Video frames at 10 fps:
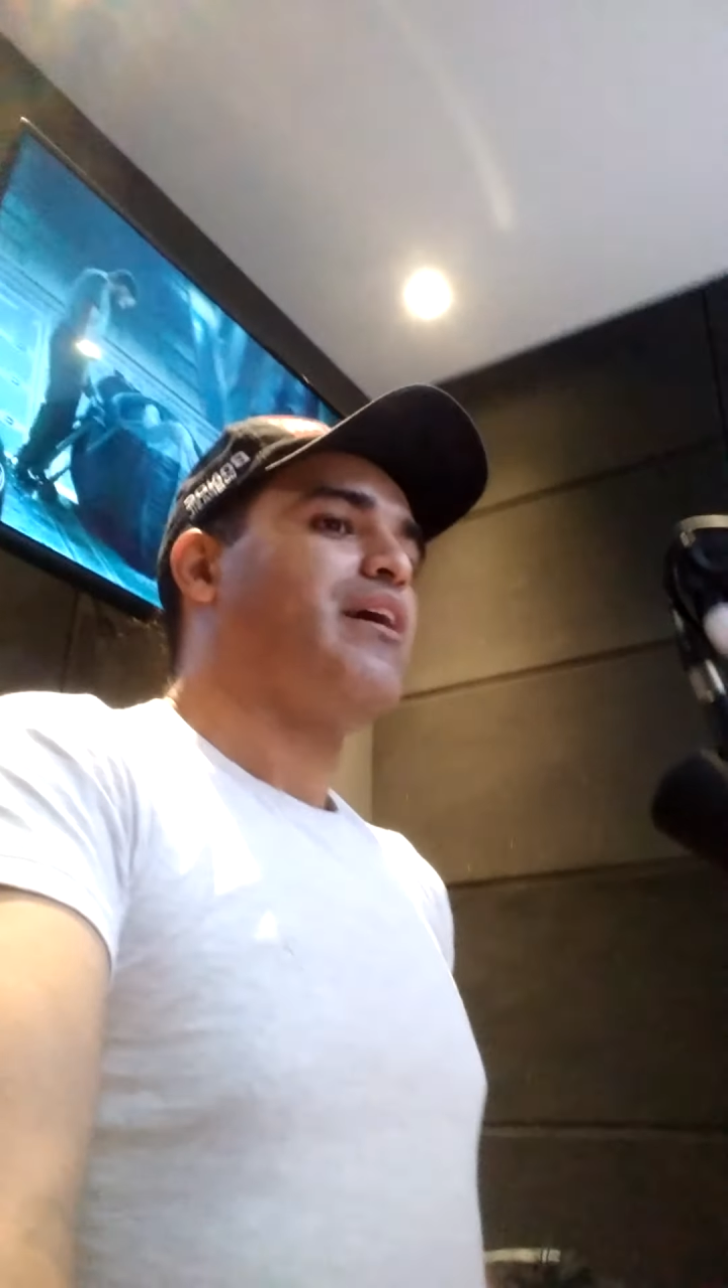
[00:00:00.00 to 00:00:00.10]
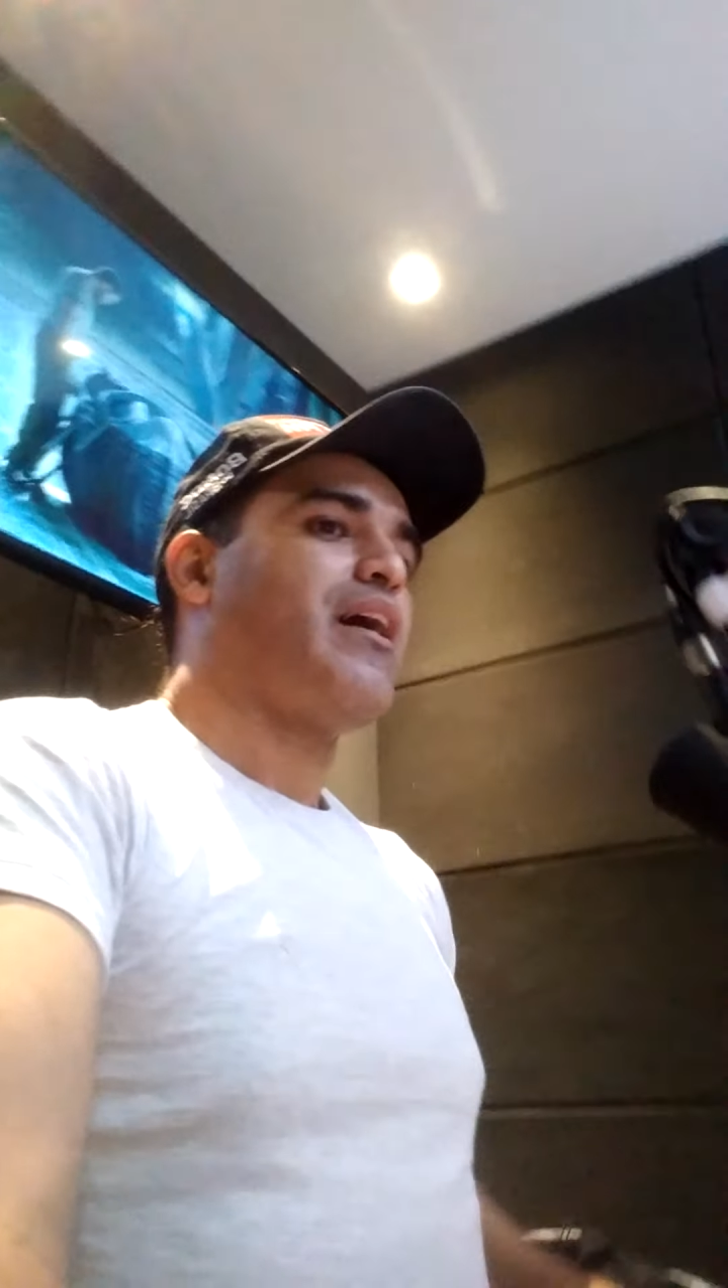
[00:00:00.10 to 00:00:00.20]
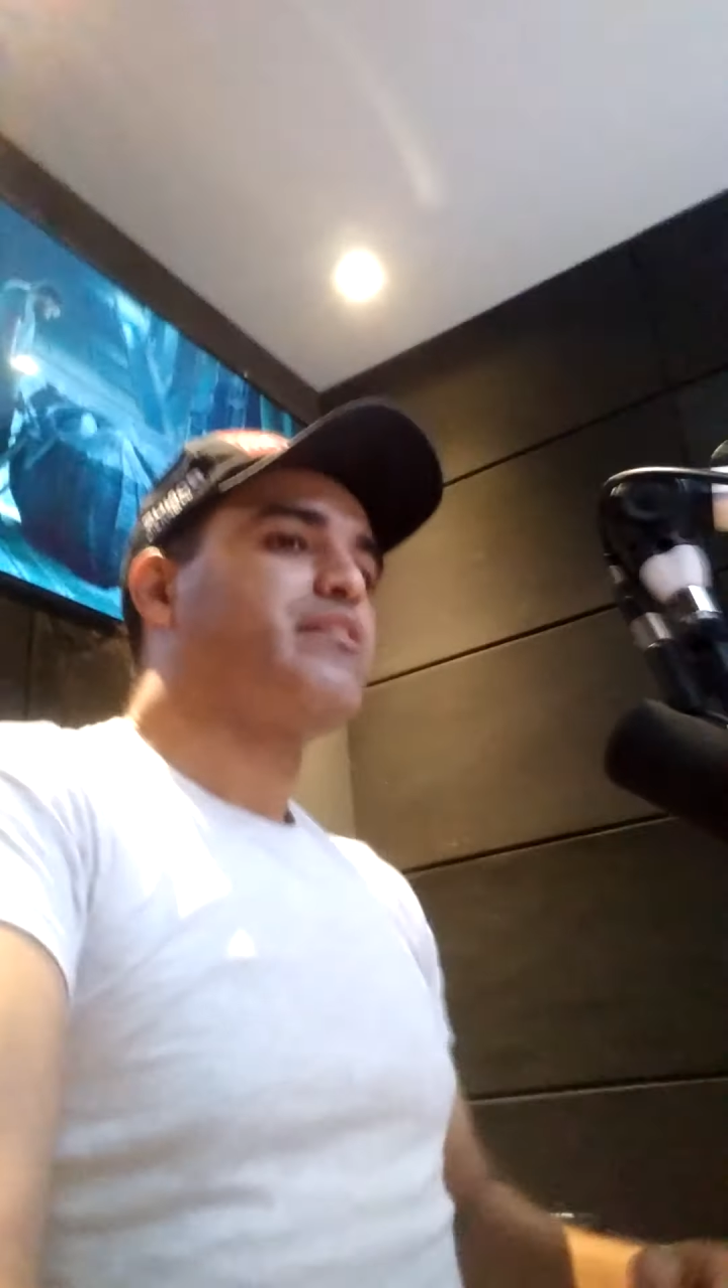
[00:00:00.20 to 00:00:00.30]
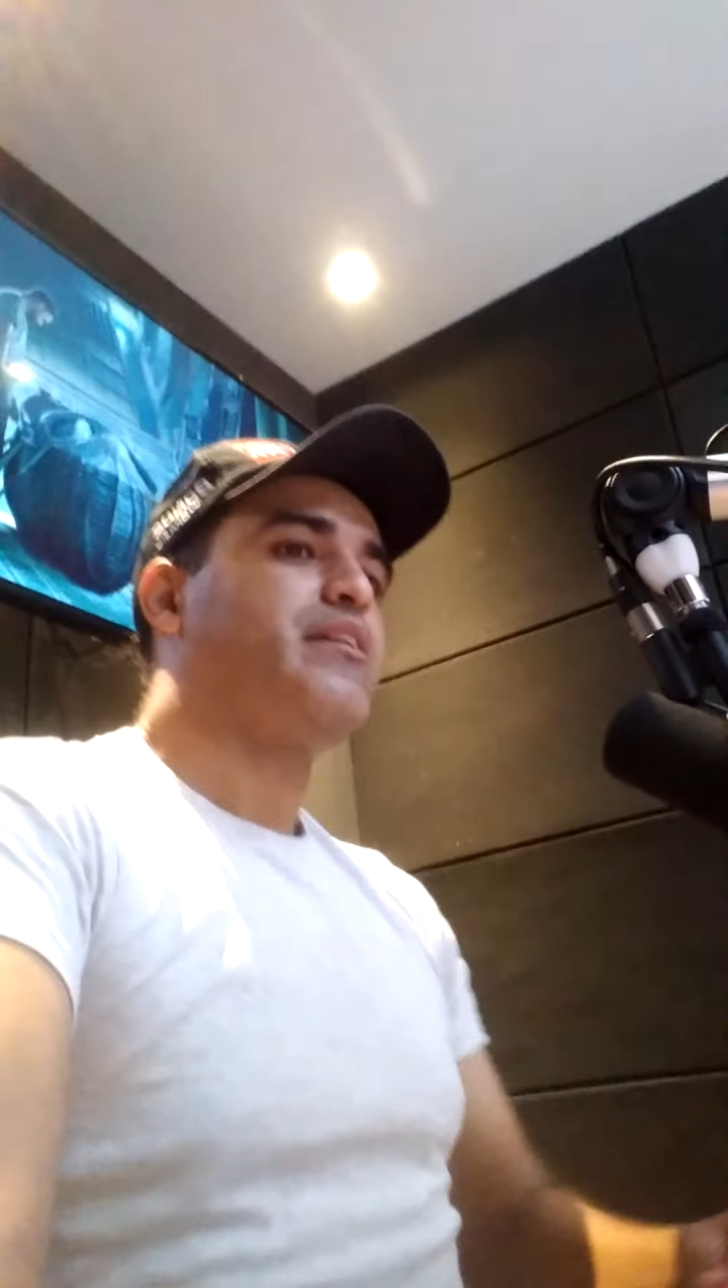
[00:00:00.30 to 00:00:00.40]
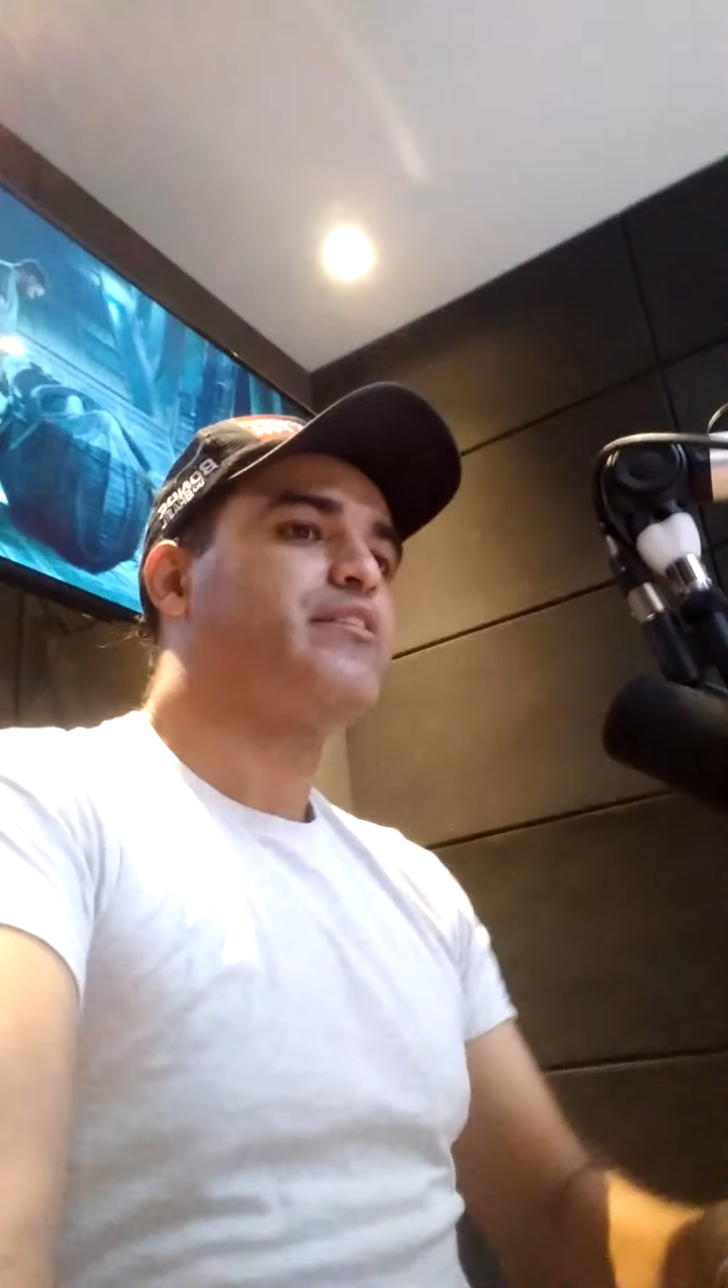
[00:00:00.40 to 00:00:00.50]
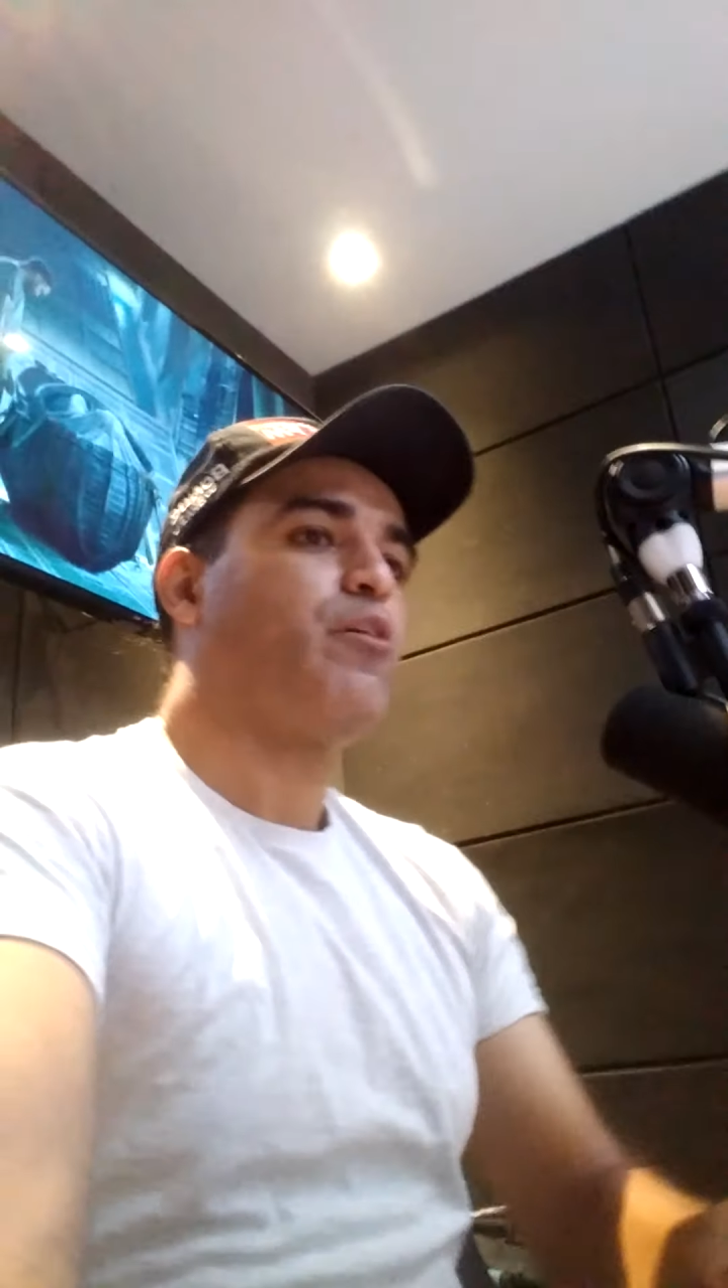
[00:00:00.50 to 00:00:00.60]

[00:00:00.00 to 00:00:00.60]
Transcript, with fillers: a gente